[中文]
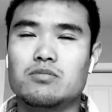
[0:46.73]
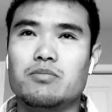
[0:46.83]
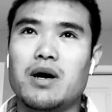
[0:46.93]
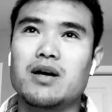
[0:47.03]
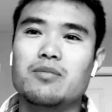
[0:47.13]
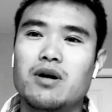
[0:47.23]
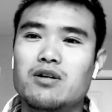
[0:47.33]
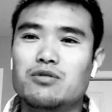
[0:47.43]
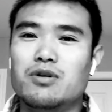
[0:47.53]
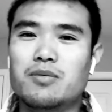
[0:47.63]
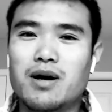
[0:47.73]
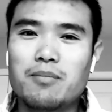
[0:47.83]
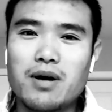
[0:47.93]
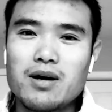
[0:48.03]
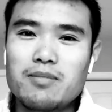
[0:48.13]
扒一扒欧罗巴、
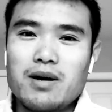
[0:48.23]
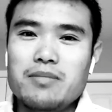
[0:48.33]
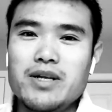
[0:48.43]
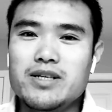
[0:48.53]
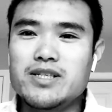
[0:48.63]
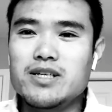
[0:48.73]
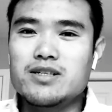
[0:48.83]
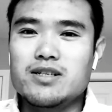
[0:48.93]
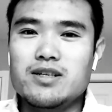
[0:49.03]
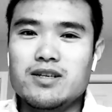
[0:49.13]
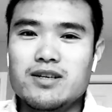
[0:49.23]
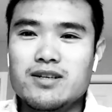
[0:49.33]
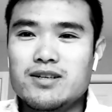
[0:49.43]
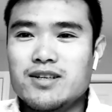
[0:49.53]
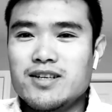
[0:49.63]
扒一扒美利坚之类的
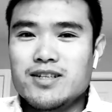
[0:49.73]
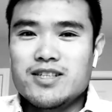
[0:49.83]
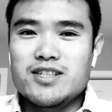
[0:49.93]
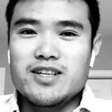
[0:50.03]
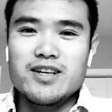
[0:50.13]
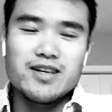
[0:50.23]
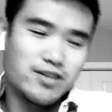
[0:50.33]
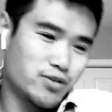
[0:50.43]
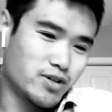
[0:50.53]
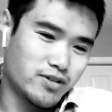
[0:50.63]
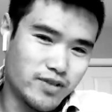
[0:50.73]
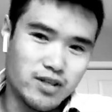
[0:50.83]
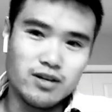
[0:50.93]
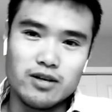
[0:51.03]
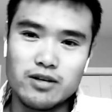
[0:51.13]
系列，确实非
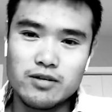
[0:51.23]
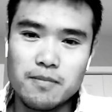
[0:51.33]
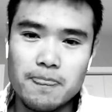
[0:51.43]
常好。